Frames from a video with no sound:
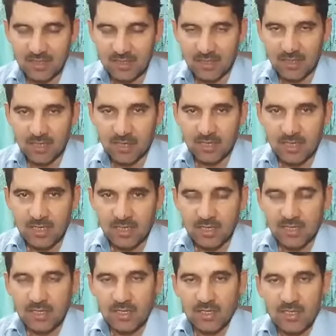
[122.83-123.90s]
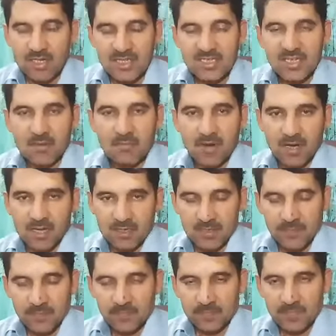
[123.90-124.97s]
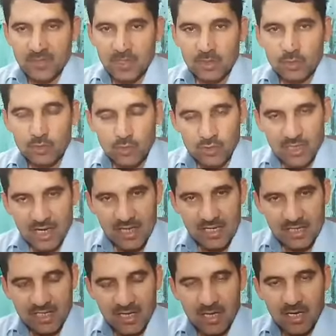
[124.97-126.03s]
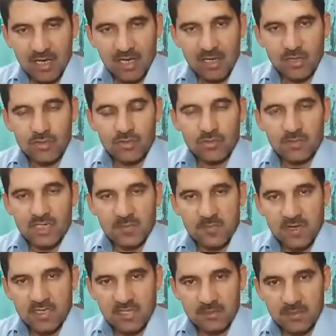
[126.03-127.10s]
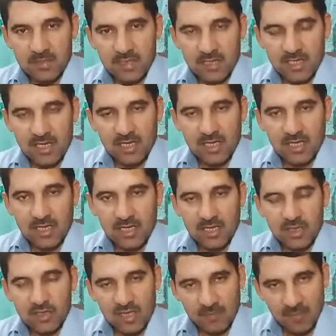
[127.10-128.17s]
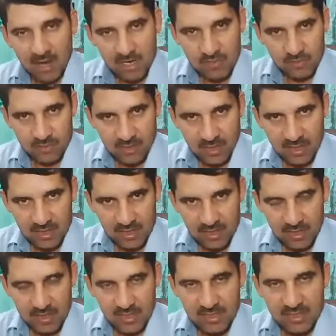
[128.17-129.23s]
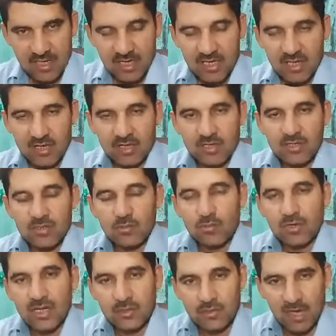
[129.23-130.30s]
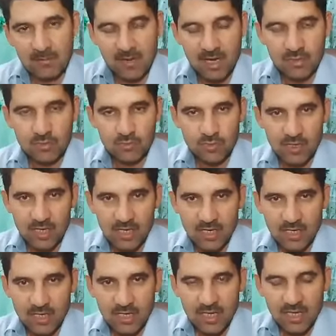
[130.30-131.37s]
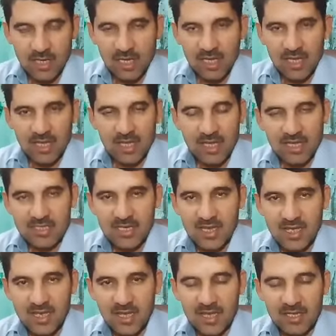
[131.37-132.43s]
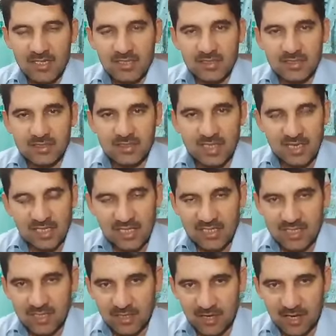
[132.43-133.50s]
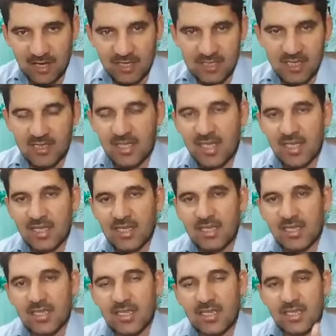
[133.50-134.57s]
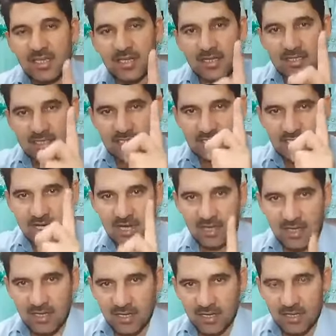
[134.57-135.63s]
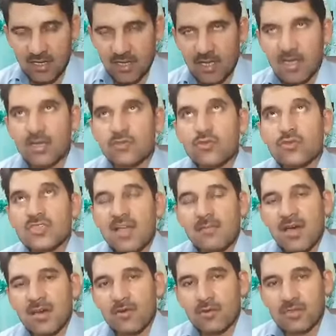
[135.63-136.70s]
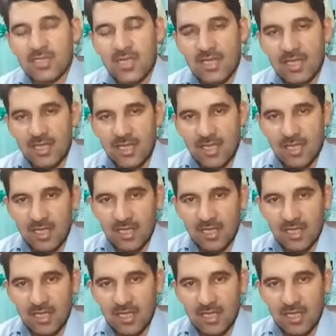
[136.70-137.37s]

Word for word: हैं इसके बाद दूसरा इनका जो रिस्पांसिबिलिटी है कि सफाई सुथराई यानी उनका सामान जो है ऐसा तरीके से रखा जाता है कि सीधा जो सामान होता है